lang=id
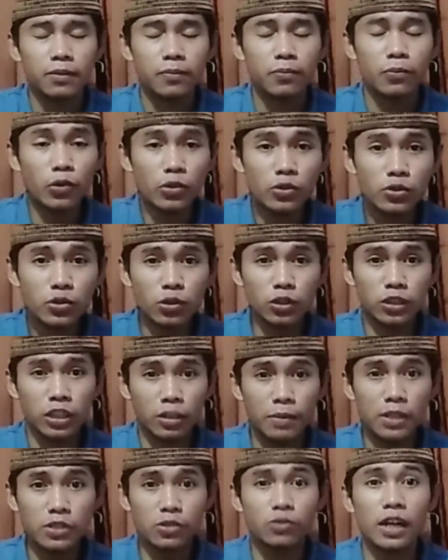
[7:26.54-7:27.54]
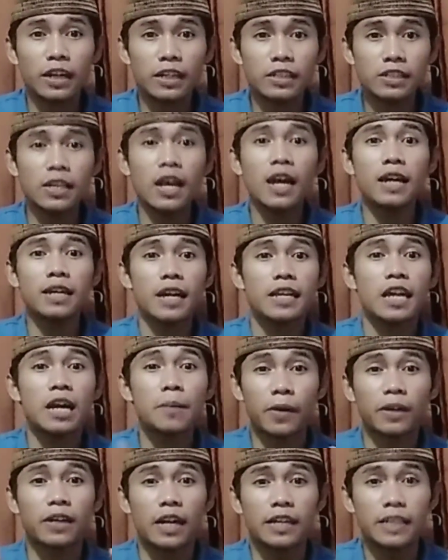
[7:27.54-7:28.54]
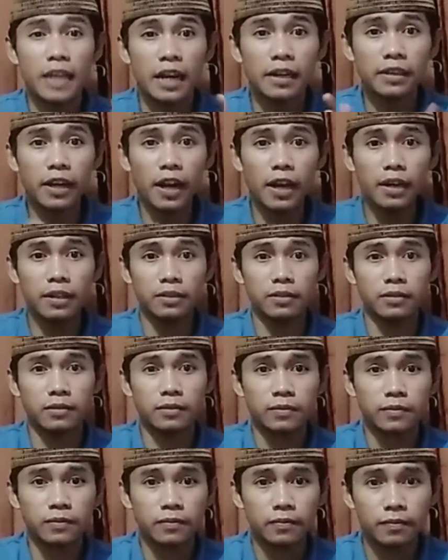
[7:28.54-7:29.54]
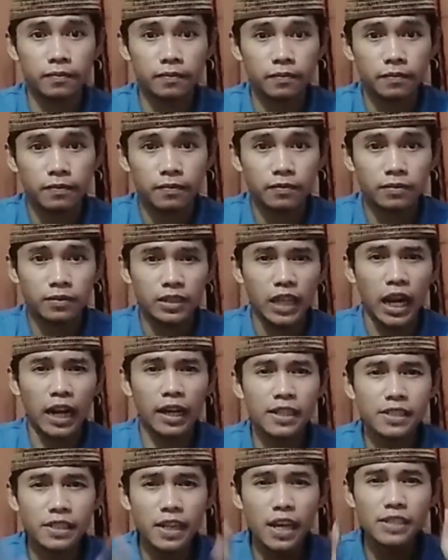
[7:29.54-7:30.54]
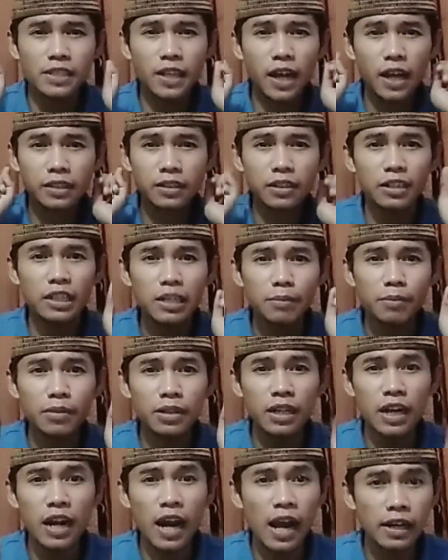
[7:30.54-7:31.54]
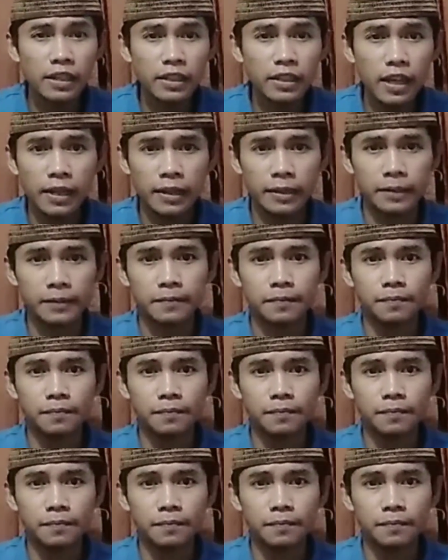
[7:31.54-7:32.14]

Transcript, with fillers: muncul termasuk dari saya yang pernah nyantren. Karena saya sangat geli mendengarnya.